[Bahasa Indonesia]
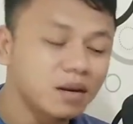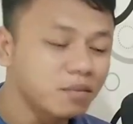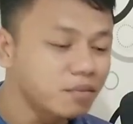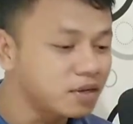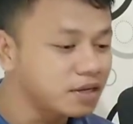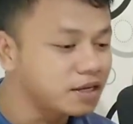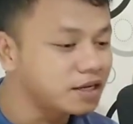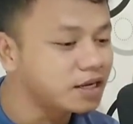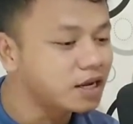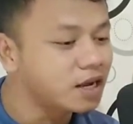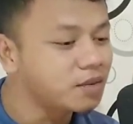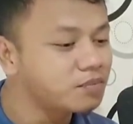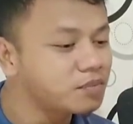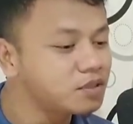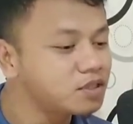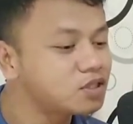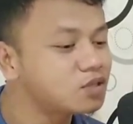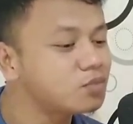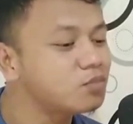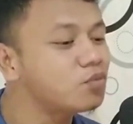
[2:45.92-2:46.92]
dan
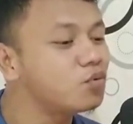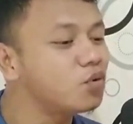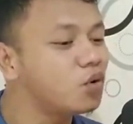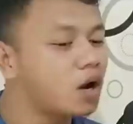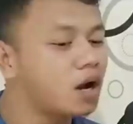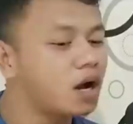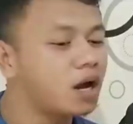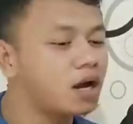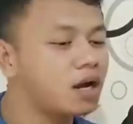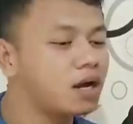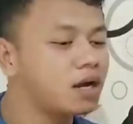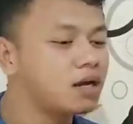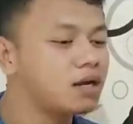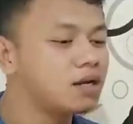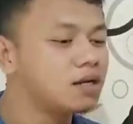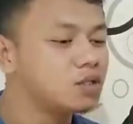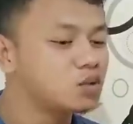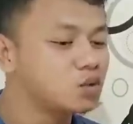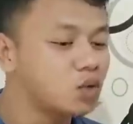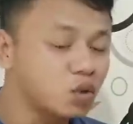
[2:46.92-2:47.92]
menyikapi sebuah
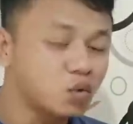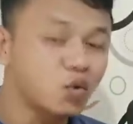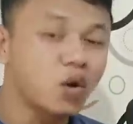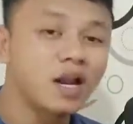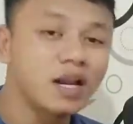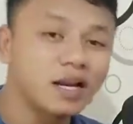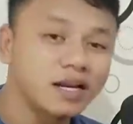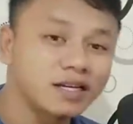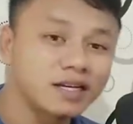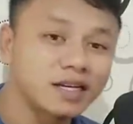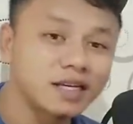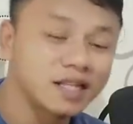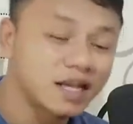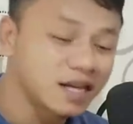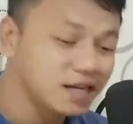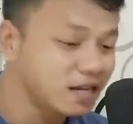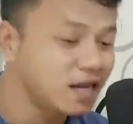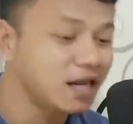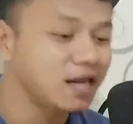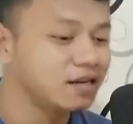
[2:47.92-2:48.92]
suatu hal yang kita
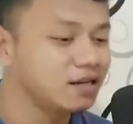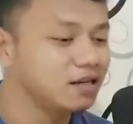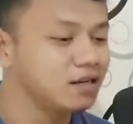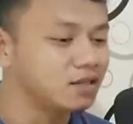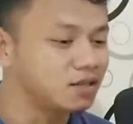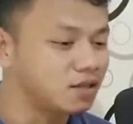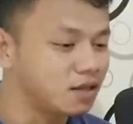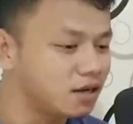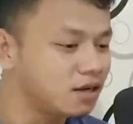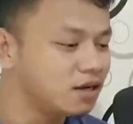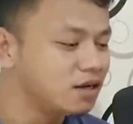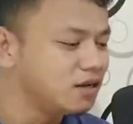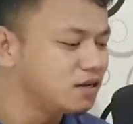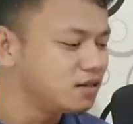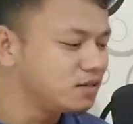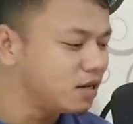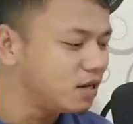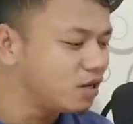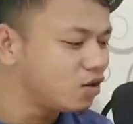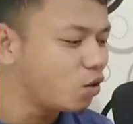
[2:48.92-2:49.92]
lihat gitu ya.
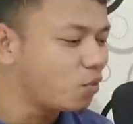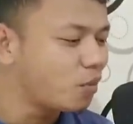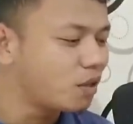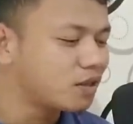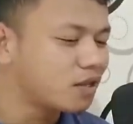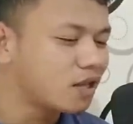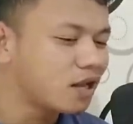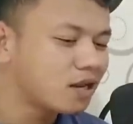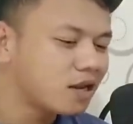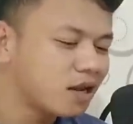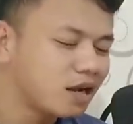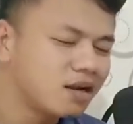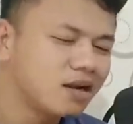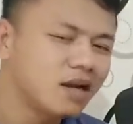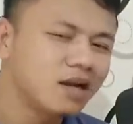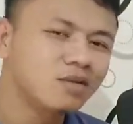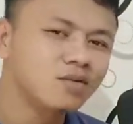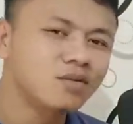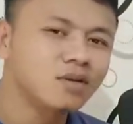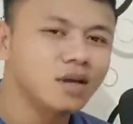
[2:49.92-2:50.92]
Jadi komentar yang
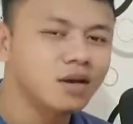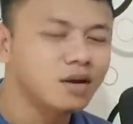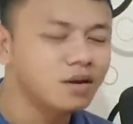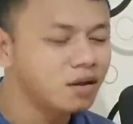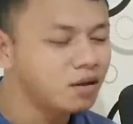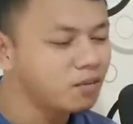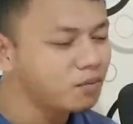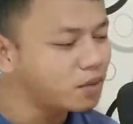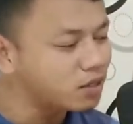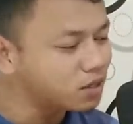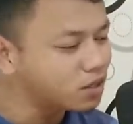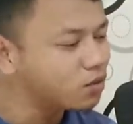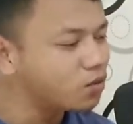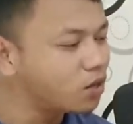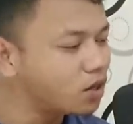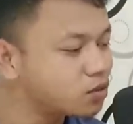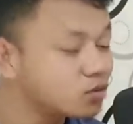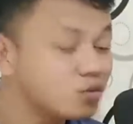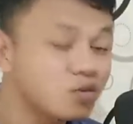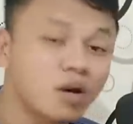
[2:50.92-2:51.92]
enggak-enggak itu ya bagi
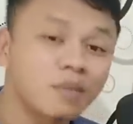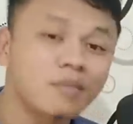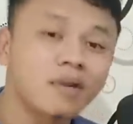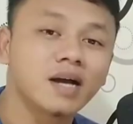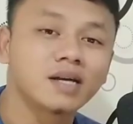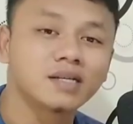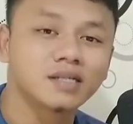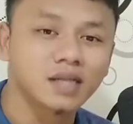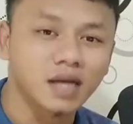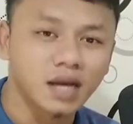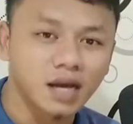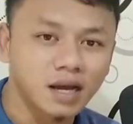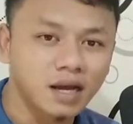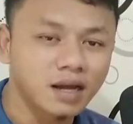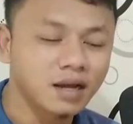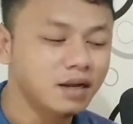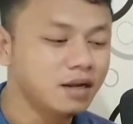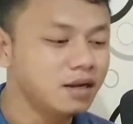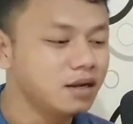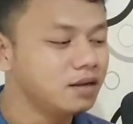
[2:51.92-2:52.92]
gua itu udah biasa
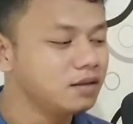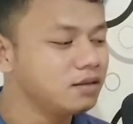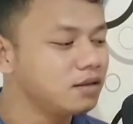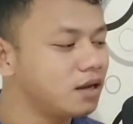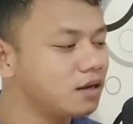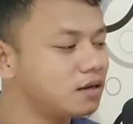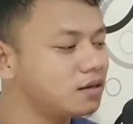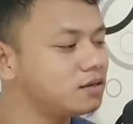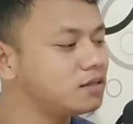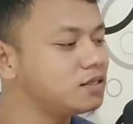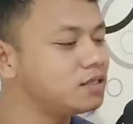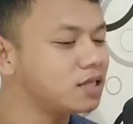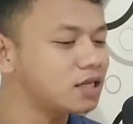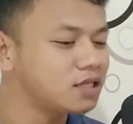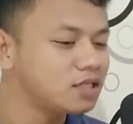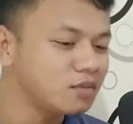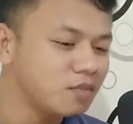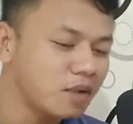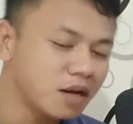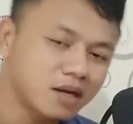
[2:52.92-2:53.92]
dan
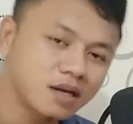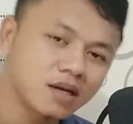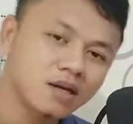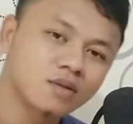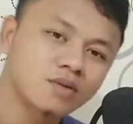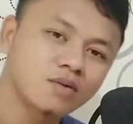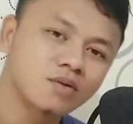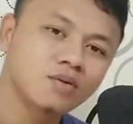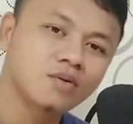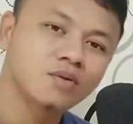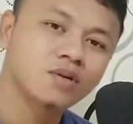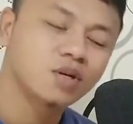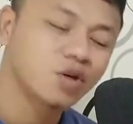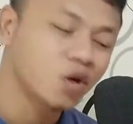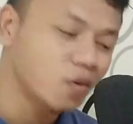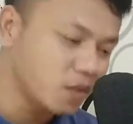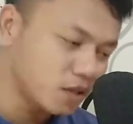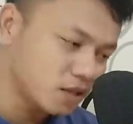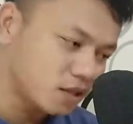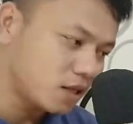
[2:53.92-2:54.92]
dicaci maki itu di
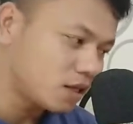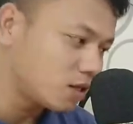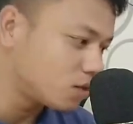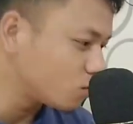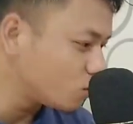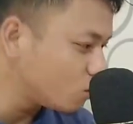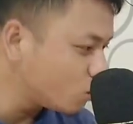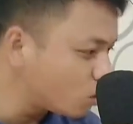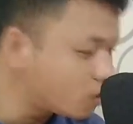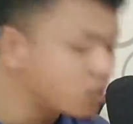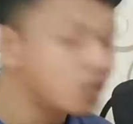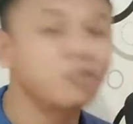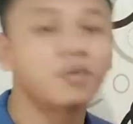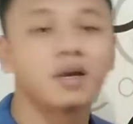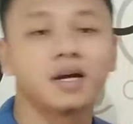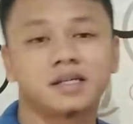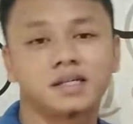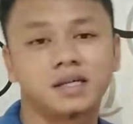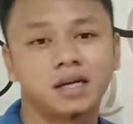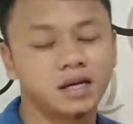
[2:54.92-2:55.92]
komentar itu gua udah
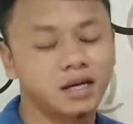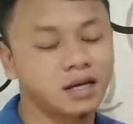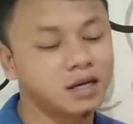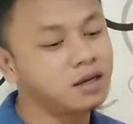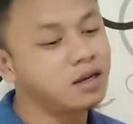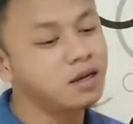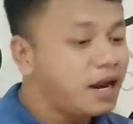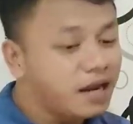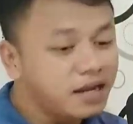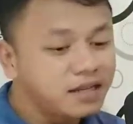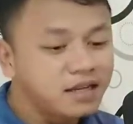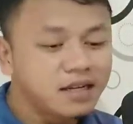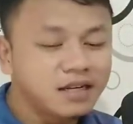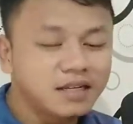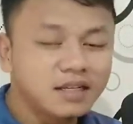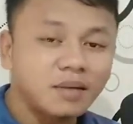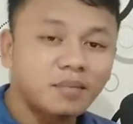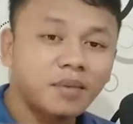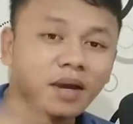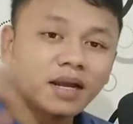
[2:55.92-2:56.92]
biasa, geng. Nah, jadi
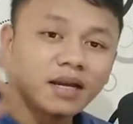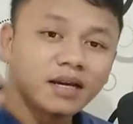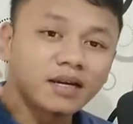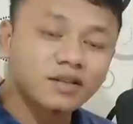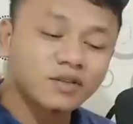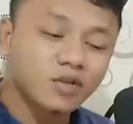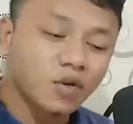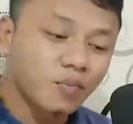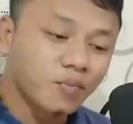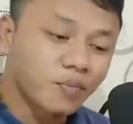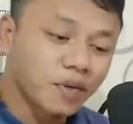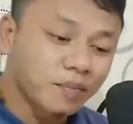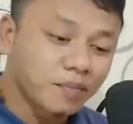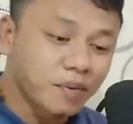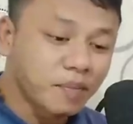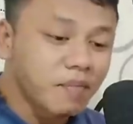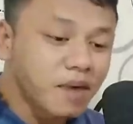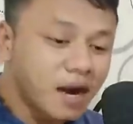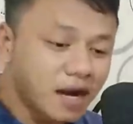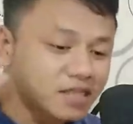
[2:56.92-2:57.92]
kita balik ke topik
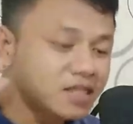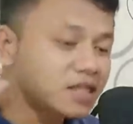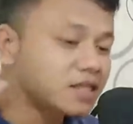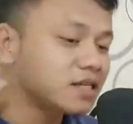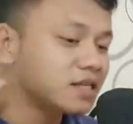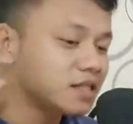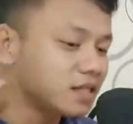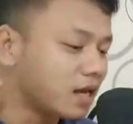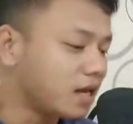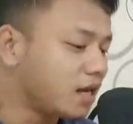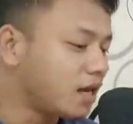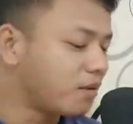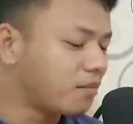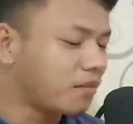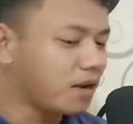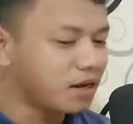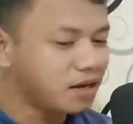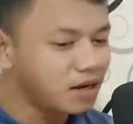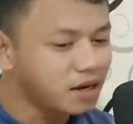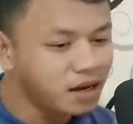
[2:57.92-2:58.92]
pembahasan kita yang
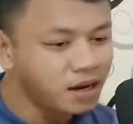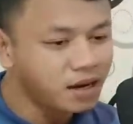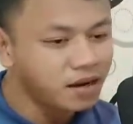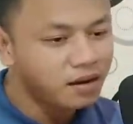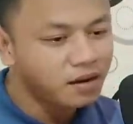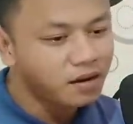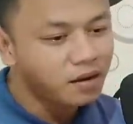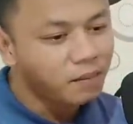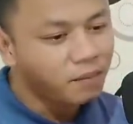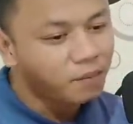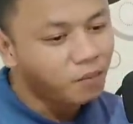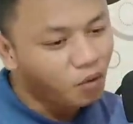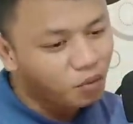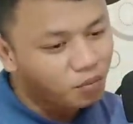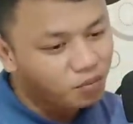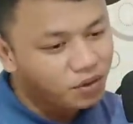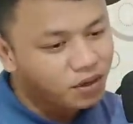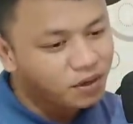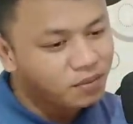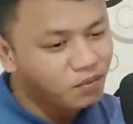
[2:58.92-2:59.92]
mana
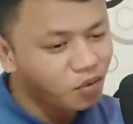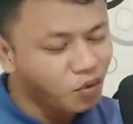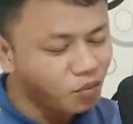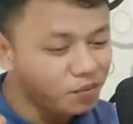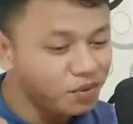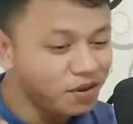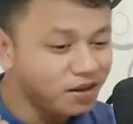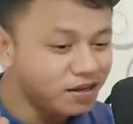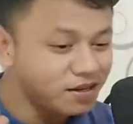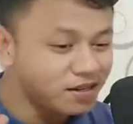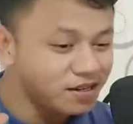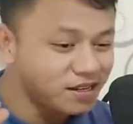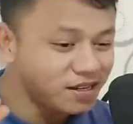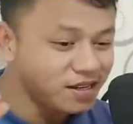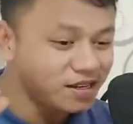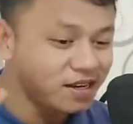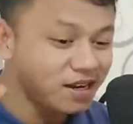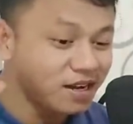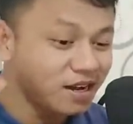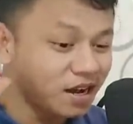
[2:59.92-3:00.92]
mobil-mobil
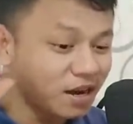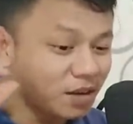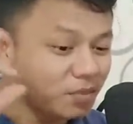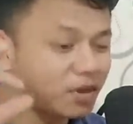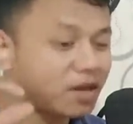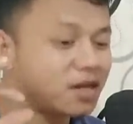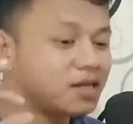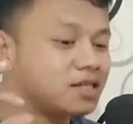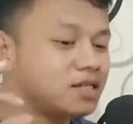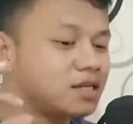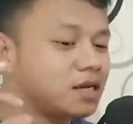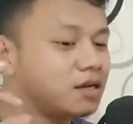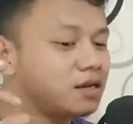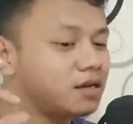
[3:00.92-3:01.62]
di negara Malaysia